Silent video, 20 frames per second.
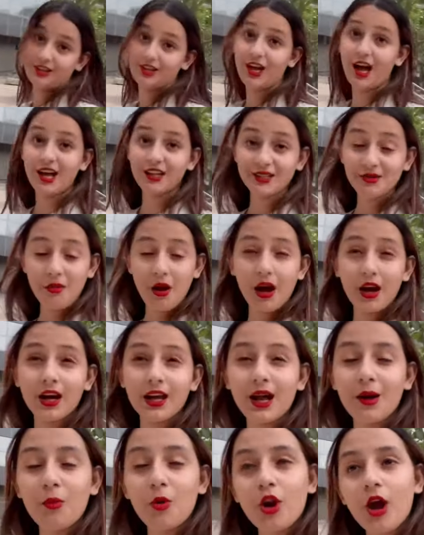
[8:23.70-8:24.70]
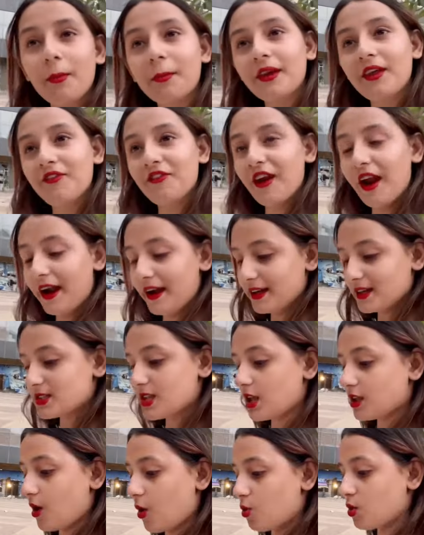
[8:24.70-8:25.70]
हूँ बता रहा
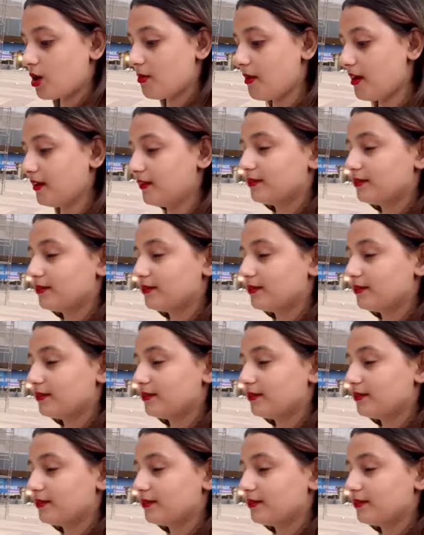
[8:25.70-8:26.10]
हूँ